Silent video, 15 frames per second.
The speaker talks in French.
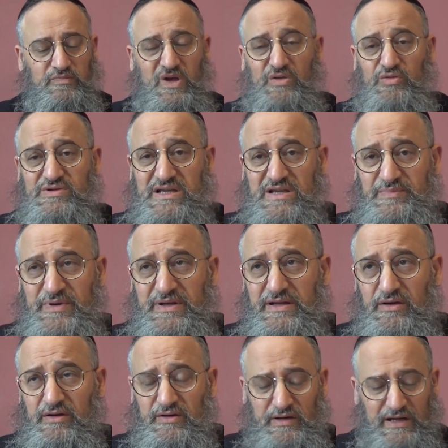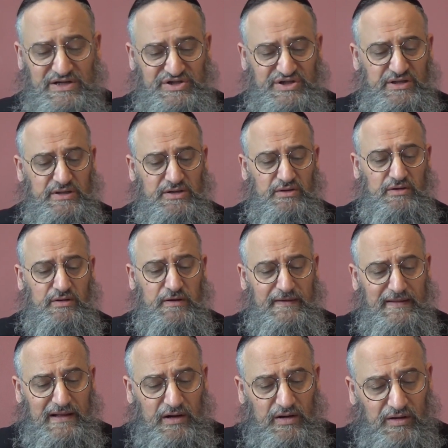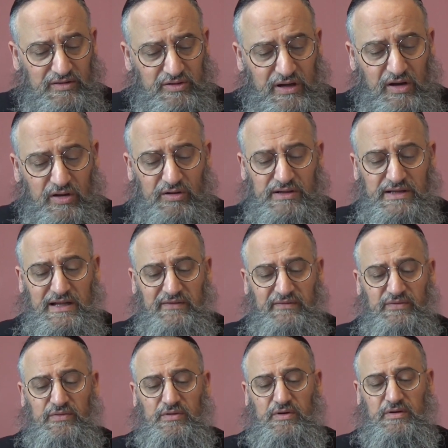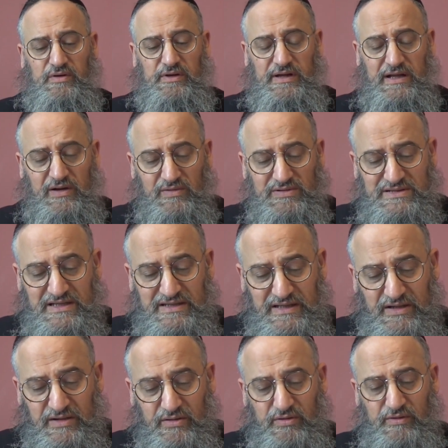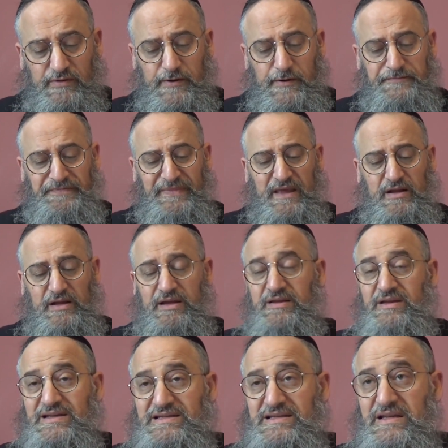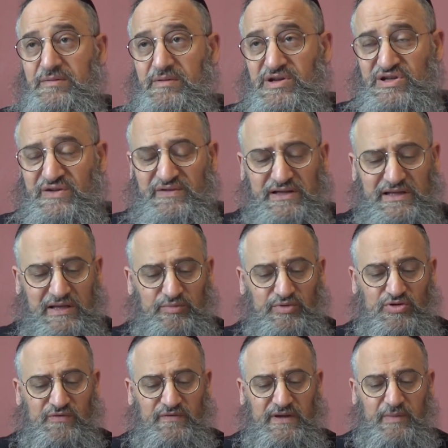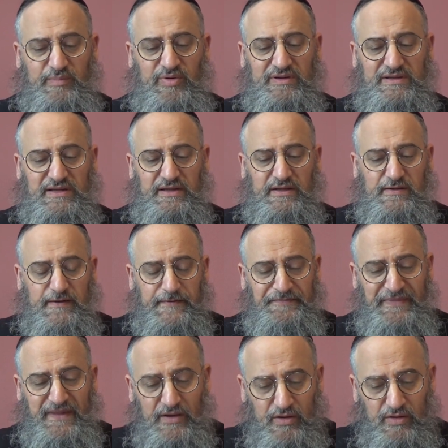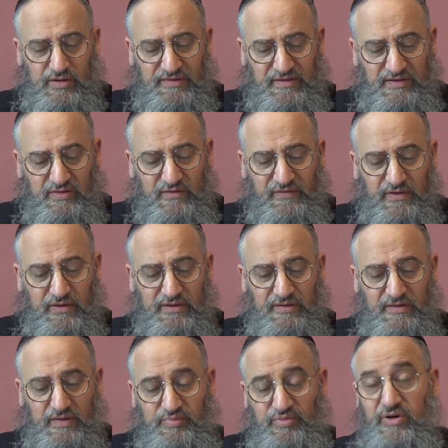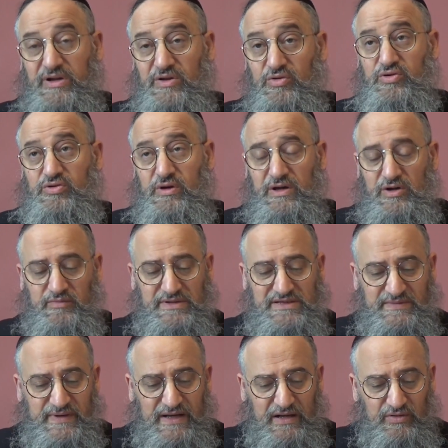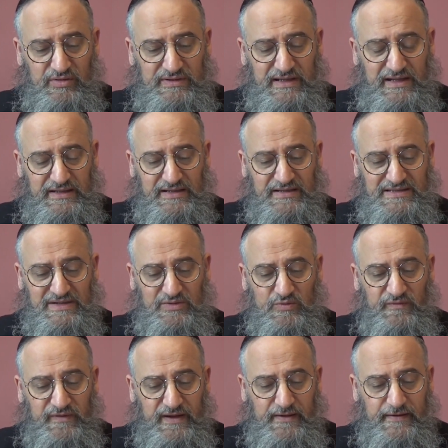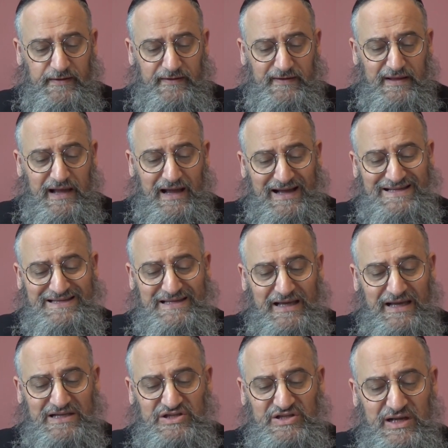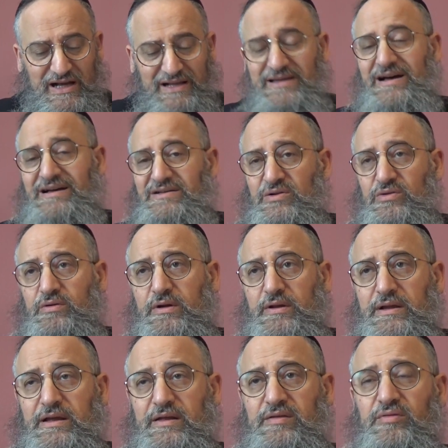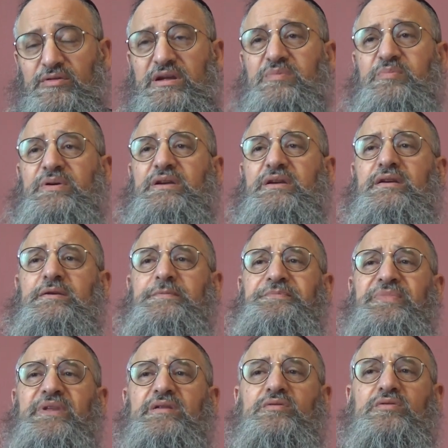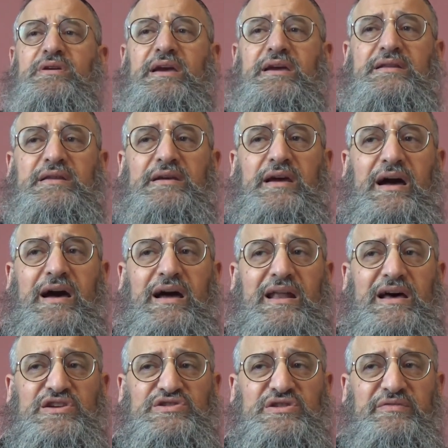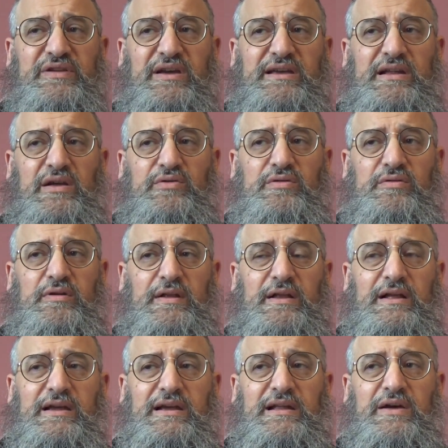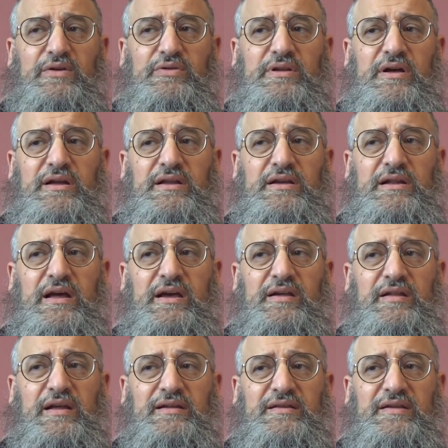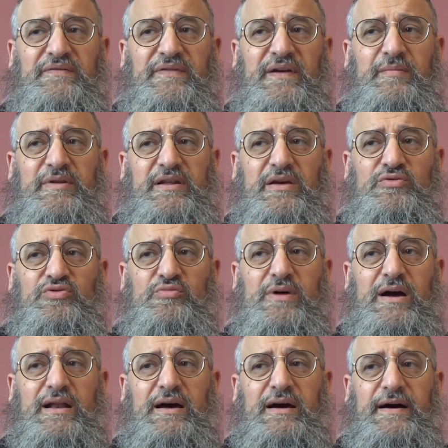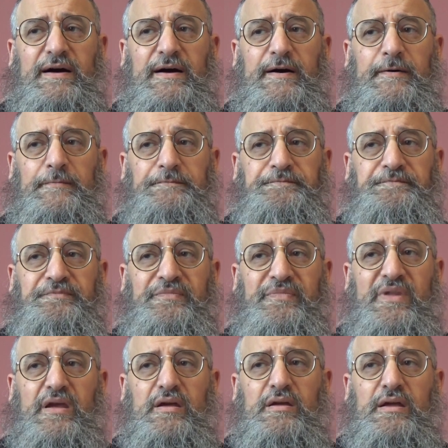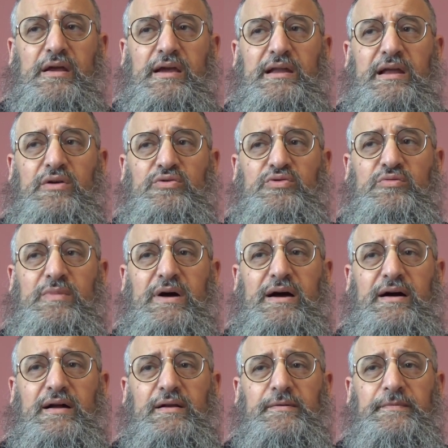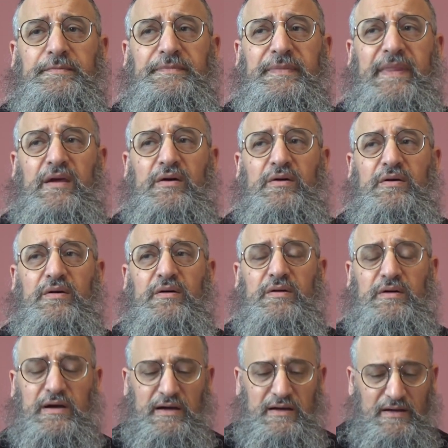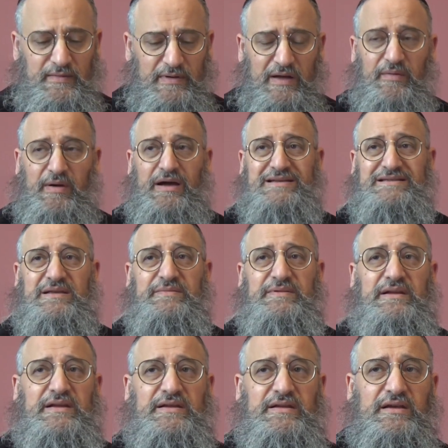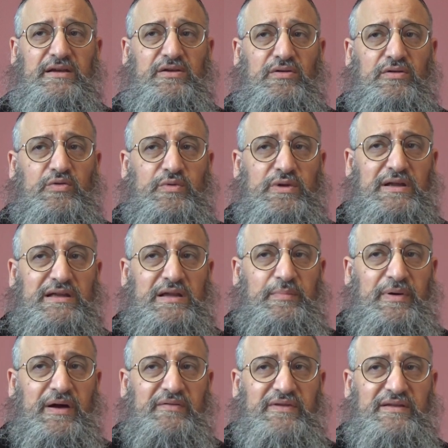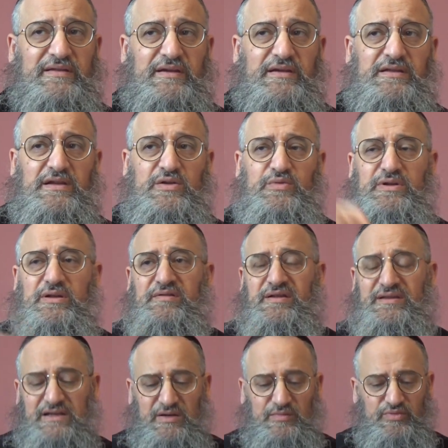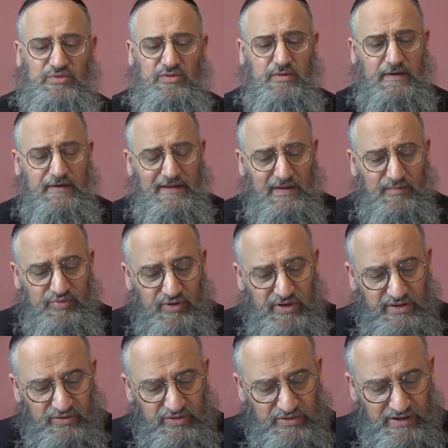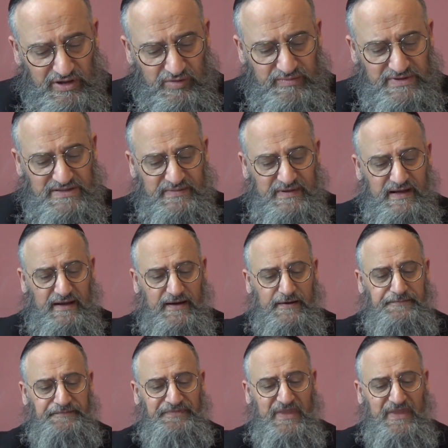nous explique euh, que lorsque Aaron il a vu, euh, il a constaté que les Nessim, les chefs des tribus, devaient apporter euh, cette offrande pour inaugurer le misbéach, l'hôtel qui s'y trouvait. Az al darto. Son esprit donc était halash. Ça veut dire qu'il a eu, il a eu, il, a, été faible, il a eu du mal à, il a eu du mal euh, à, accepter l'idée que lui n'était pas invité, ni lui ni sa tribu, pour inaugurer le misbéach.